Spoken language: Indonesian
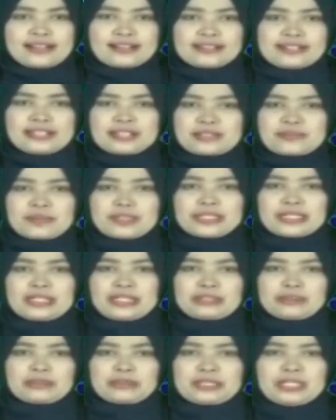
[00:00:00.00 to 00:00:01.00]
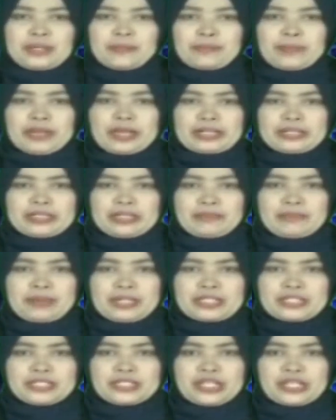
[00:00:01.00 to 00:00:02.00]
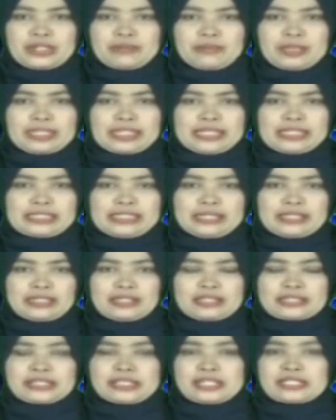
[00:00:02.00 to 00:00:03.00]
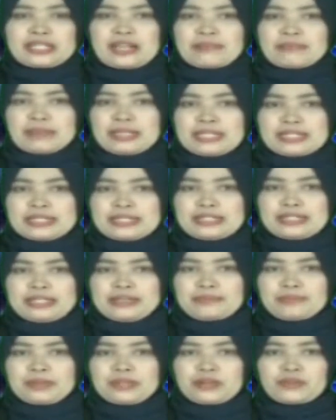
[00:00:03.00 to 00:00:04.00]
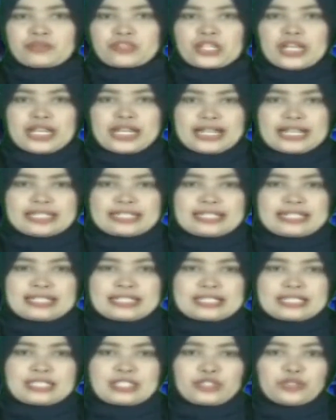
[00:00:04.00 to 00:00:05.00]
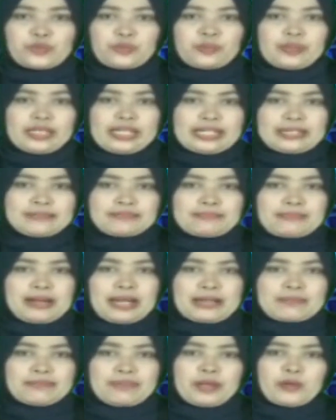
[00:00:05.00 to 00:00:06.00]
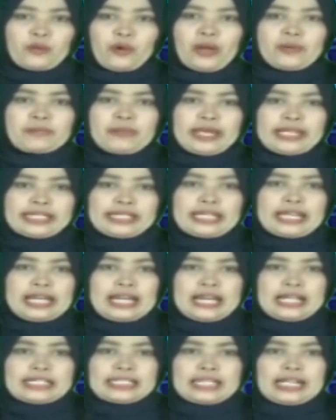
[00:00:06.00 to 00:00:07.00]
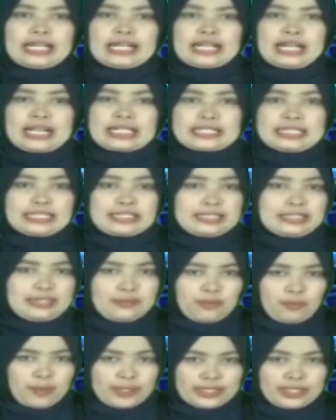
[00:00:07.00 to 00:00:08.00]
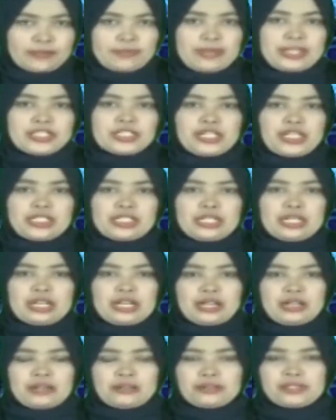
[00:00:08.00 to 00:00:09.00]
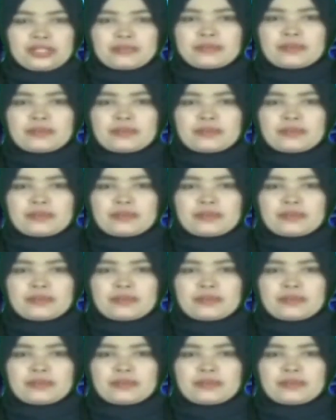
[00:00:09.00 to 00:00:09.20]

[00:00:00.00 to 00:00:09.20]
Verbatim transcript: Dan sementara itu DPRD Banjar menggalang kerjasama dengan pengusaha dan sejumlah bank BUMN yang ada di Kabupaten Banjar guna